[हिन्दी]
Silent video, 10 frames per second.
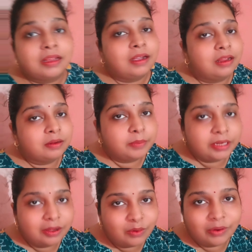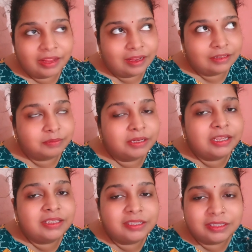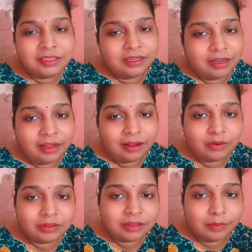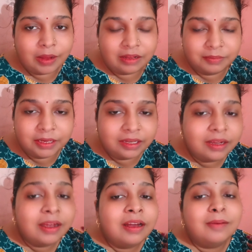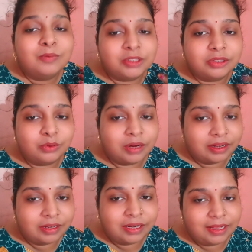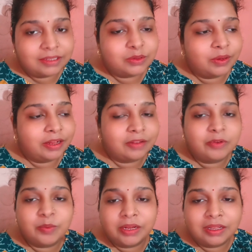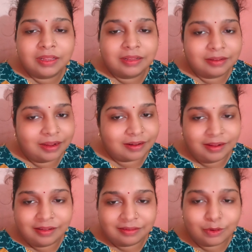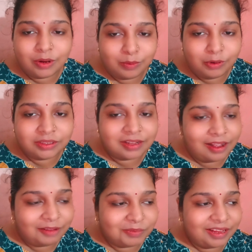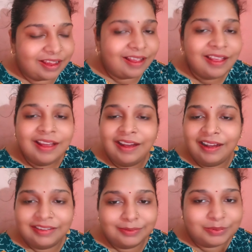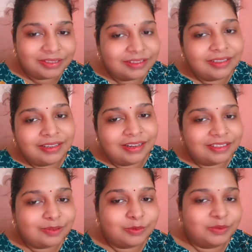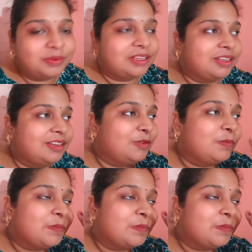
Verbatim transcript: खाना पीना हो गया है तो मैंने इंजेक्शन लिया उसके बाद में मुझे थोड़ा रिलैक्स हो गया था फिर मैंने घर का थोड़ा बहुत काम किया आज पूरे दिन रेस्ट मोड पर रही हूँ